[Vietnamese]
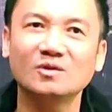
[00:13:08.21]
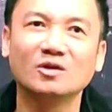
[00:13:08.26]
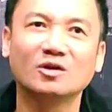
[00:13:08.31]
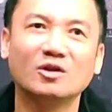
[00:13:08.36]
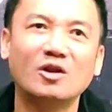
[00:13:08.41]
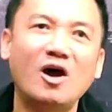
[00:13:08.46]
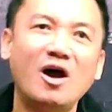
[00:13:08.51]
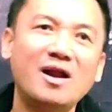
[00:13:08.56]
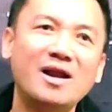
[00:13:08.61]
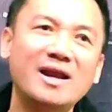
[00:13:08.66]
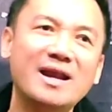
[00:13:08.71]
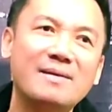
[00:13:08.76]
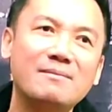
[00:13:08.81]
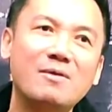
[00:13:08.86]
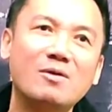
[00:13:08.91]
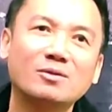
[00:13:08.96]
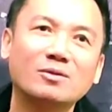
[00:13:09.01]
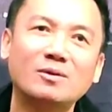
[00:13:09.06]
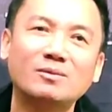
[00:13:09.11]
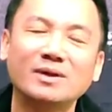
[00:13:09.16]
đó là
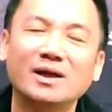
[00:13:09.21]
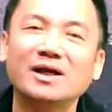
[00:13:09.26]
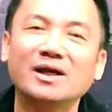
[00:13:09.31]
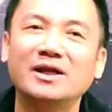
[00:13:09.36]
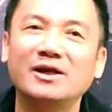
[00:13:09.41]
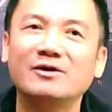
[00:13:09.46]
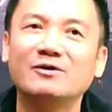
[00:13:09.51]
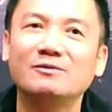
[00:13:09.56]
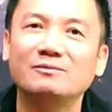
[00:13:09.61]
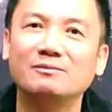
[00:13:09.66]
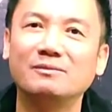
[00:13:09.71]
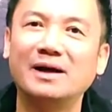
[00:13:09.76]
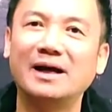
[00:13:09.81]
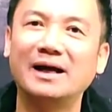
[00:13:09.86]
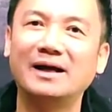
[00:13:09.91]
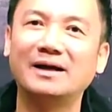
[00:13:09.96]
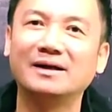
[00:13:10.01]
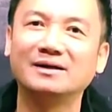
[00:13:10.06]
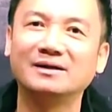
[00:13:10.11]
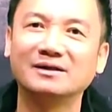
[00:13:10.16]
một trong những cái điều
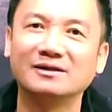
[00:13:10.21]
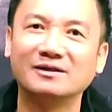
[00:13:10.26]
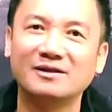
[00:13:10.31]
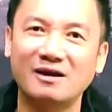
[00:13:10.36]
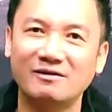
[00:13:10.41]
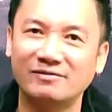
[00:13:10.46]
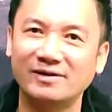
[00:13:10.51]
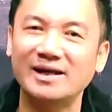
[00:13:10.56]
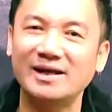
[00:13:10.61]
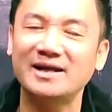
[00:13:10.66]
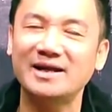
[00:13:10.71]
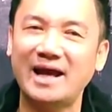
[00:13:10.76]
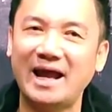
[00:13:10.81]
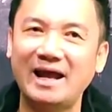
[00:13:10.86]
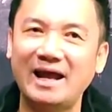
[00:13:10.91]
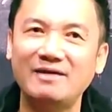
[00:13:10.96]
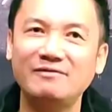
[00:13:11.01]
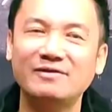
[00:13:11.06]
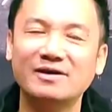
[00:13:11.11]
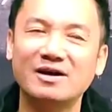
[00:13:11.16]
mà cần phải lên
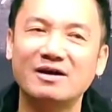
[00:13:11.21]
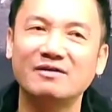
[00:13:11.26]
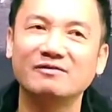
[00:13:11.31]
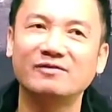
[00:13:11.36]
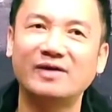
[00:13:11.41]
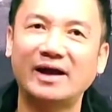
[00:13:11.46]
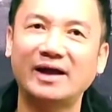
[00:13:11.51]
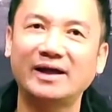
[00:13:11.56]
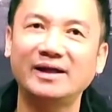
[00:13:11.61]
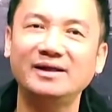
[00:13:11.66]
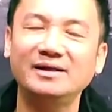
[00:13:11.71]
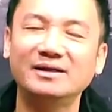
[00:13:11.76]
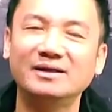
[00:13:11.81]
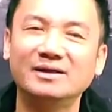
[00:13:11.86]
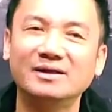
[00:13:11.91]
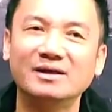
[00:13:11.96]
án và cần phải